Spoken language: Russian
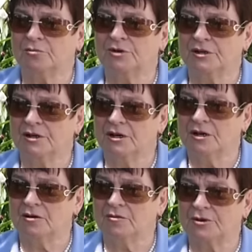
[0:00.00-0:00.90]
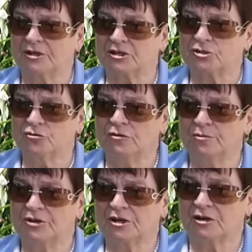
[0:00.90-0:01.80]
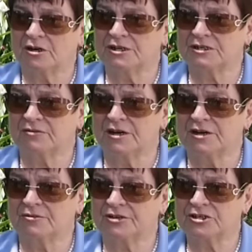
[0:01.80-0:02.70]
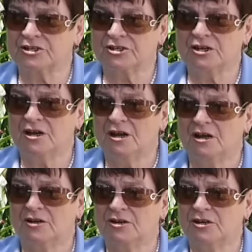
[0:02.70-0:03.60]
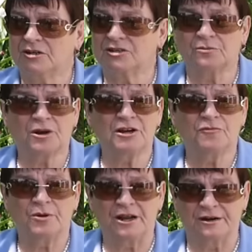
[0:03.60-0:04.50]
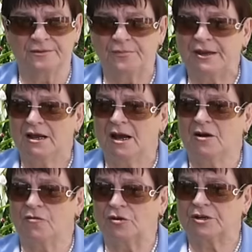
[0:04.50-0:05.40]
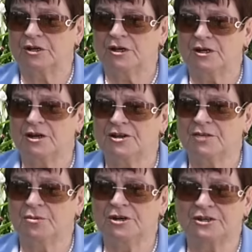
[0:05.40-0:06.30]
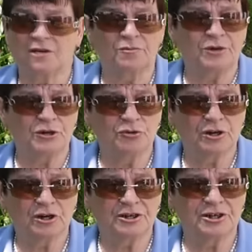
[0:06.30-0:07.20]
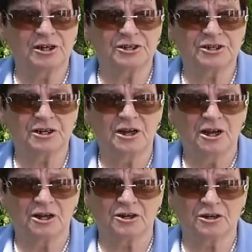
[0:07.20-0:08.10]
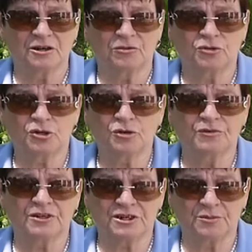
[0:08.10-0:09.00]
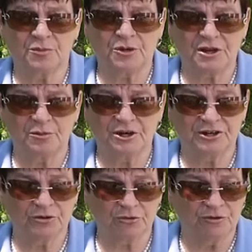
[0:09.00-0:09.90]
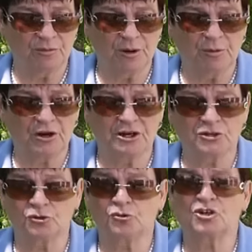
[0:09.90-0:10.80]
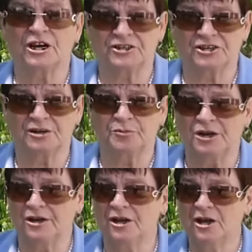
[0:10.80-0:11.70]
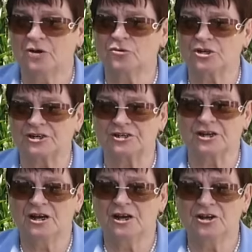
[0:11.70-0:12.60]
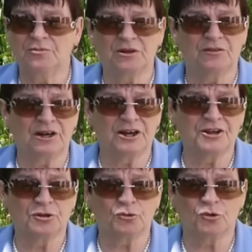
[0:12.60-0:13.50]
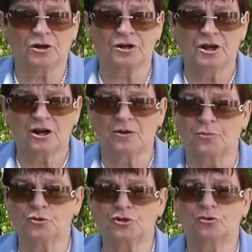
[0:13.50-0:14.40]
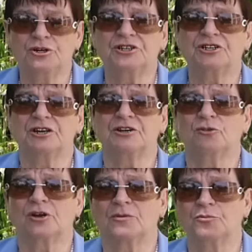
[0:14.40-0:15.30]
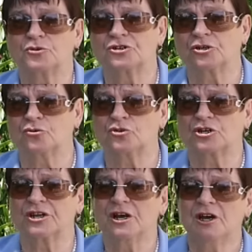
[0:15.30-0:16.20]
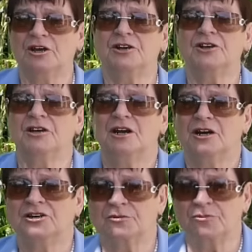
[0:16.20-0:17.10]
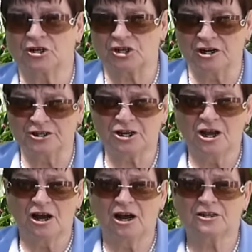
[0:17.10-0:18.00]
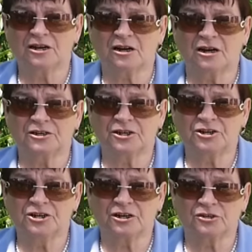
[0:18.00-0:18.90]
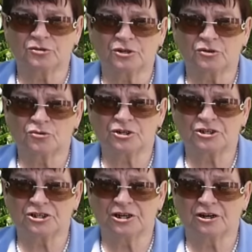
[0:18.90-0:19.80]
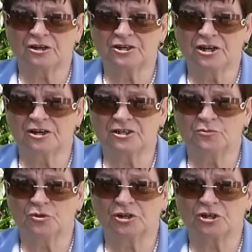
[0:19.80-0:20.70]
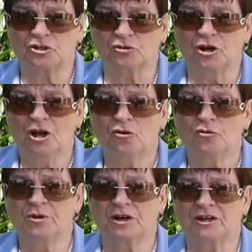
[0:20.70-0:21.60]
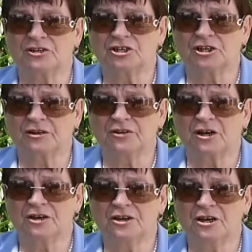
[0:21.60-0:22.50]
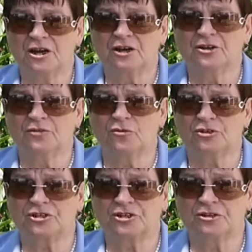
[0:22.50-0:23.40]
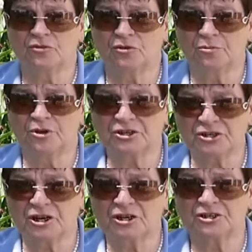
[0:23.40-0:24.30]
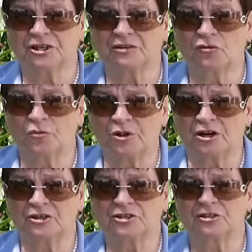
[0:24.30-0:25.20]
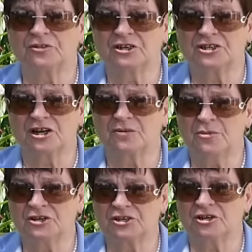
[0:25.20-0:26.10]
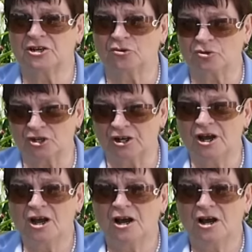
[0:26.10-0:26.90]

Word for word: был э, под Ростовом, их окольцевали фашисты и забрали в плен. А вот. И они были там в плену, находились. Э, условия, сами понимаете, вот фильмы показывают, ужасные были, ужасные. Им давали гнилую капусту, листья гнилой капусты кушать, и они этим держались. А так, а такие, которые кушать сильно хотели, смотрят, что умирает человек. Они него, с его мест, с этого умирающего, вырезали мясо и кушали.